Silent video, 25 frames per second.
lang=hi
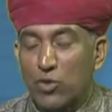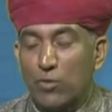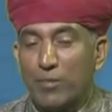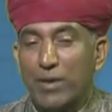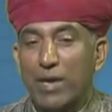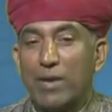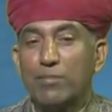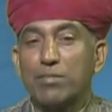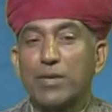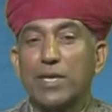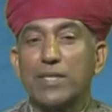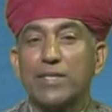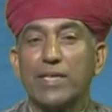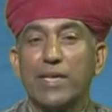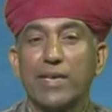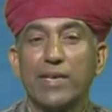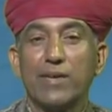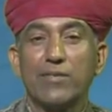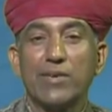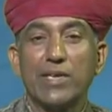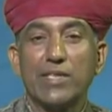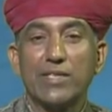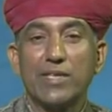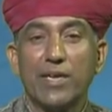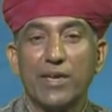तो मैं आपका
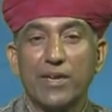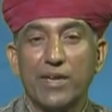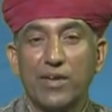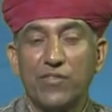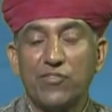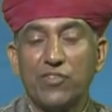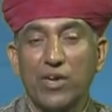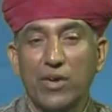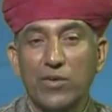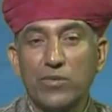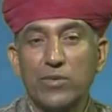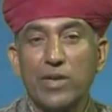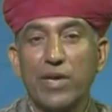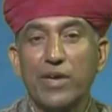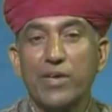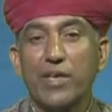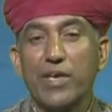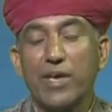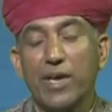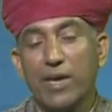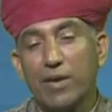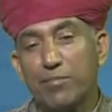धन्यवाद करना चाहूँगा कि